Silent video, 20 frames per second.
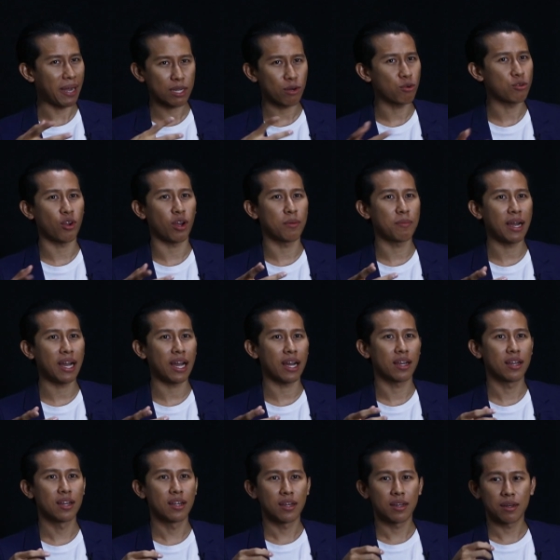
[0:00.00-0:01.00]
ภาษณ์คนน้อยมาก
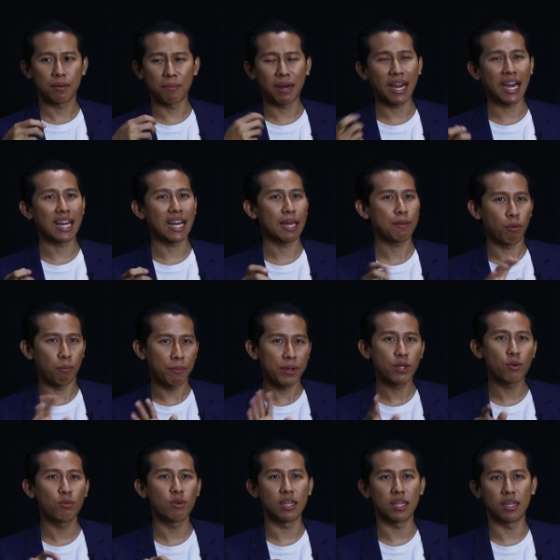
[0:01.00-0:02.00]
มหาลัยผมไม่
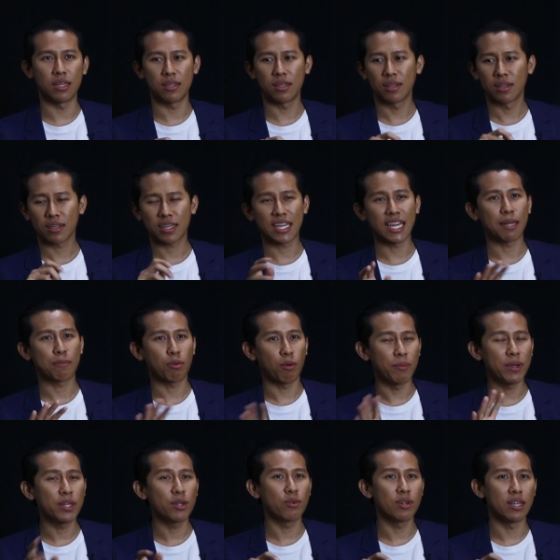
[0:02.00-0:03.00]
ดูเลย เกรดผม
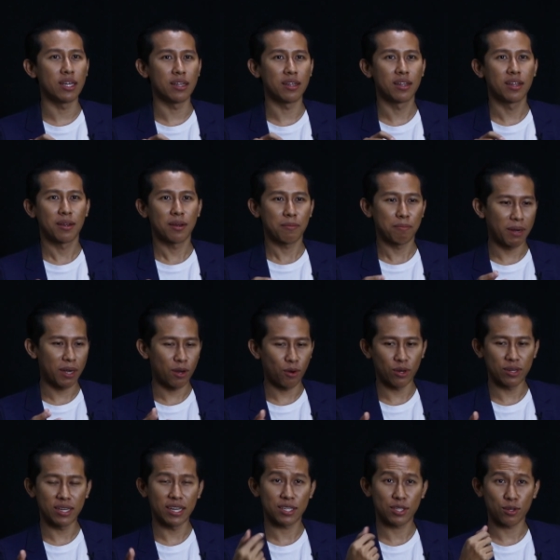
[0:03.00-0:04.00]
ไม่ดูเลย บางค
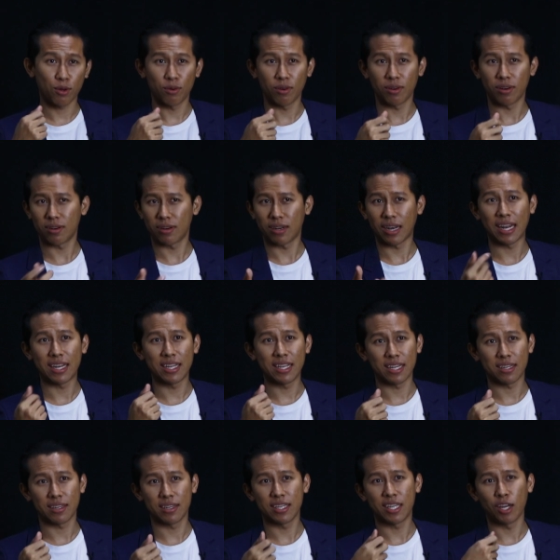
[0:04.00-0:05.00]
นเนี่ยส่งรายละเอี
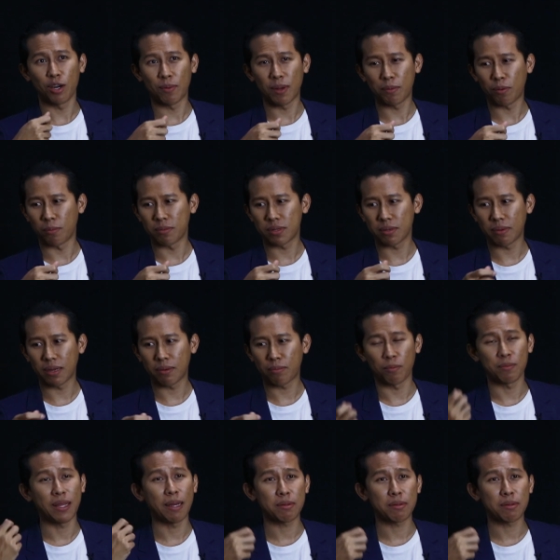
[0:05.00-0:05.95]
ยดดีเทลให้ผมใช่ไหมผมแท